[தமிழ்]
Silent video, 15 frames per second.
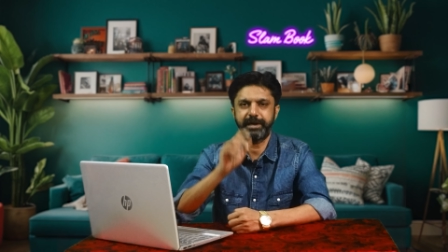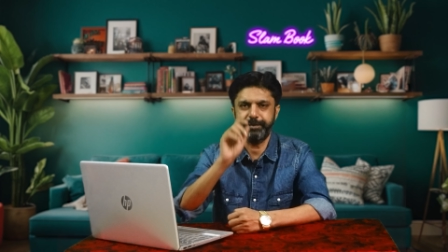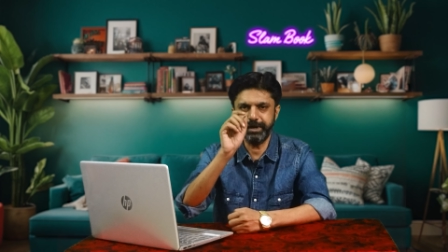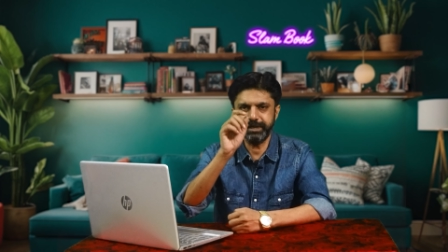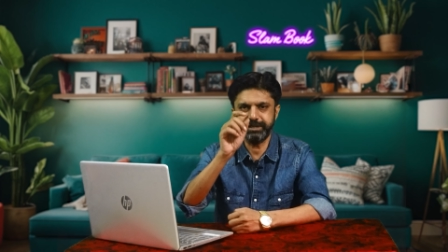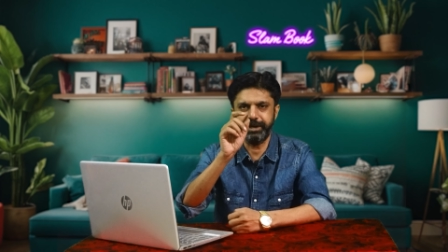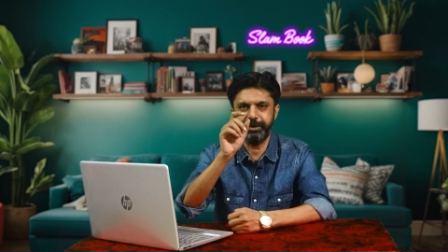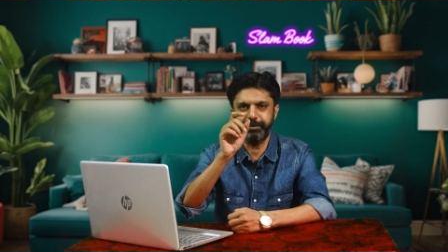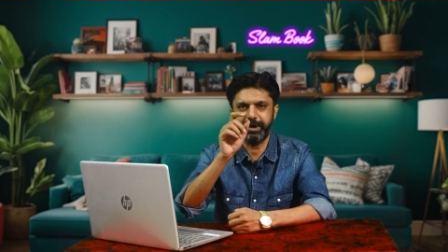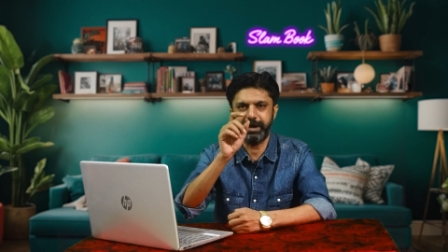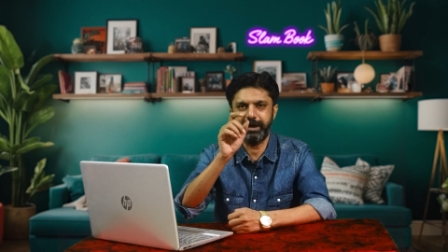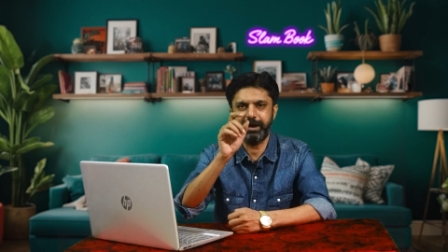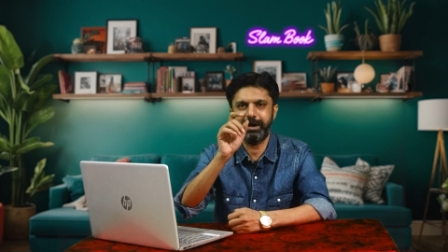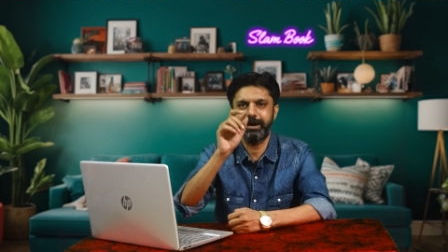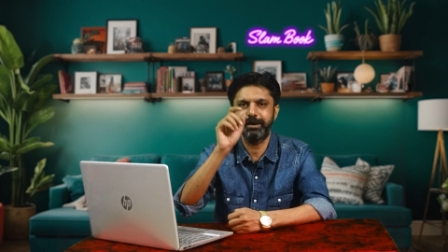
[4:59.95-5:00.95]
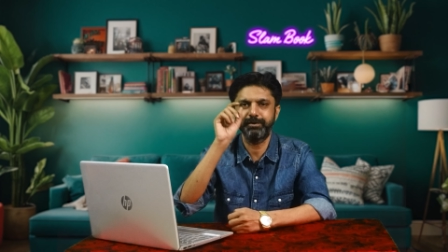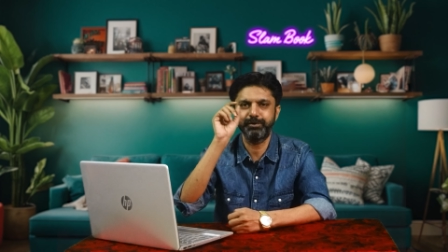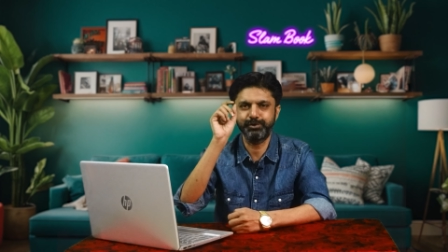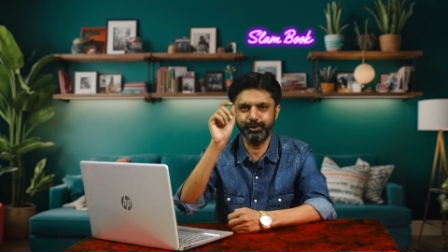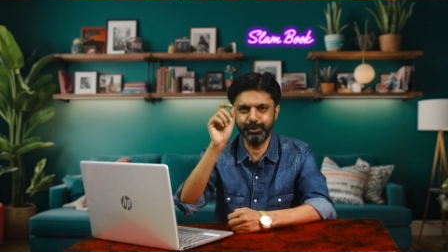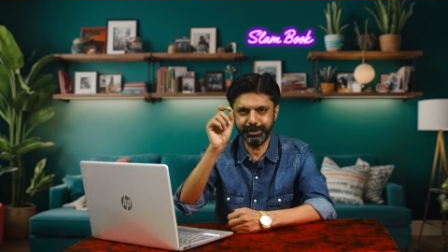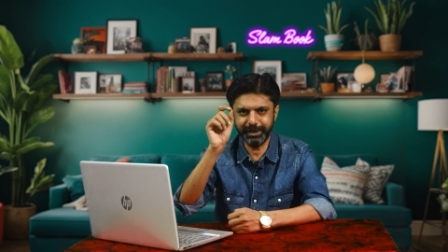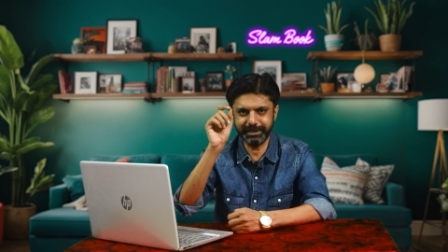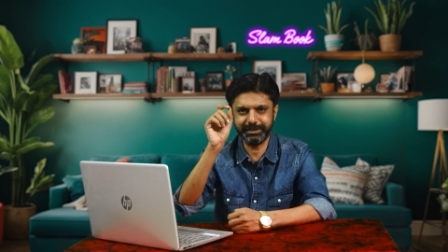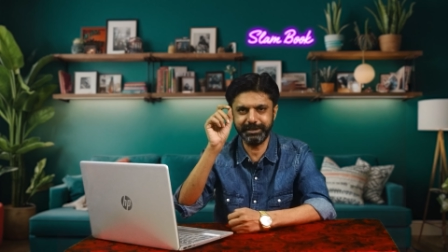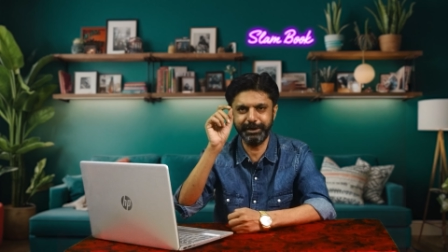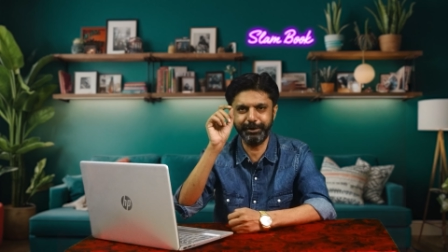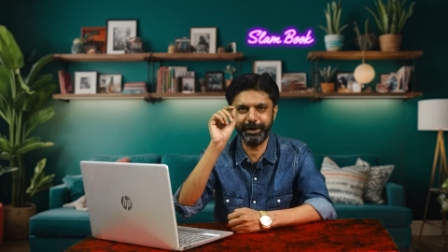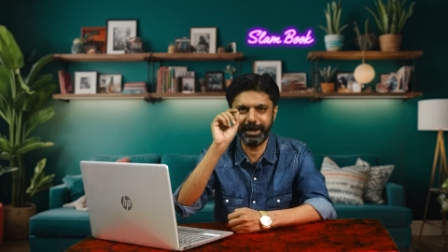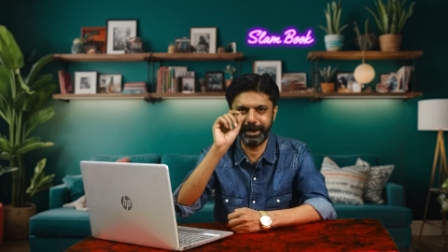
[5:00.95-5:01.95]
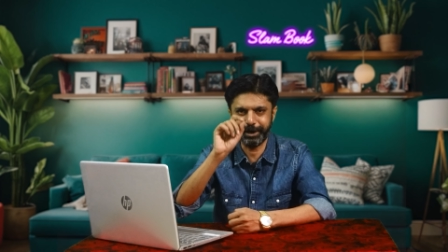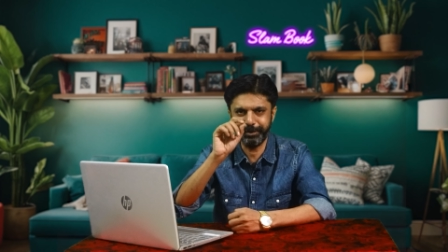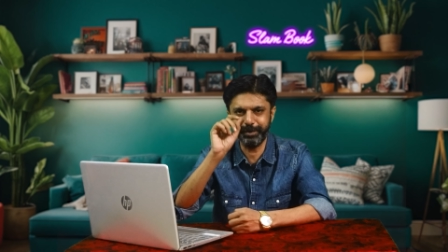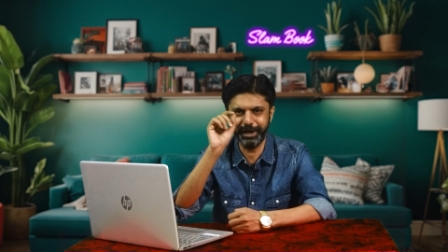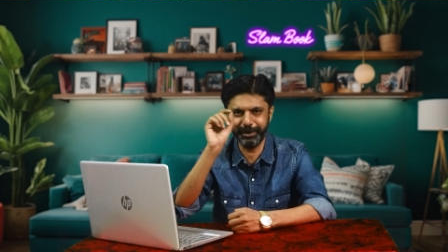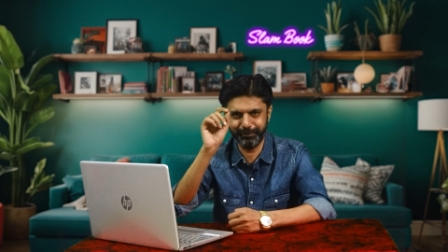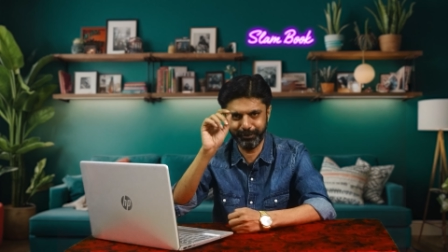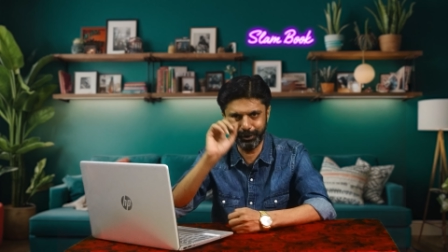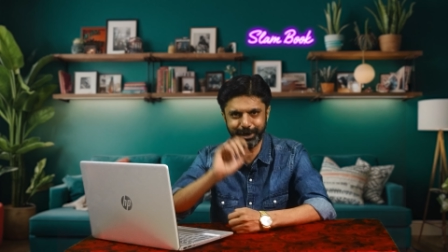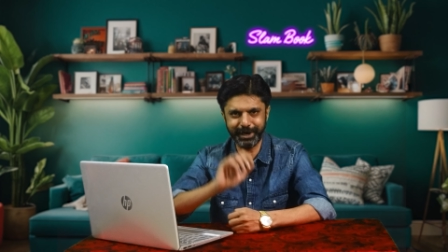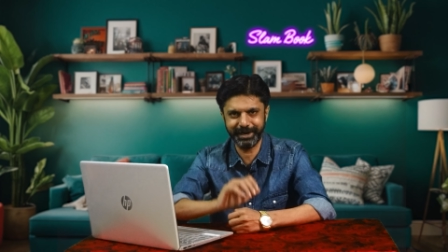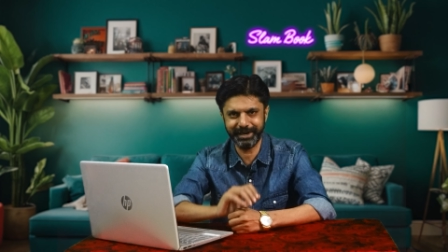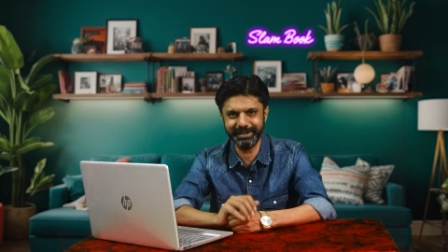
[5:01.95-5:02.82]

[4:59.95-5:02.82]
தமிழ் சினிமா சுந்தர் சியோட அரண்மனை போர் கிட்ட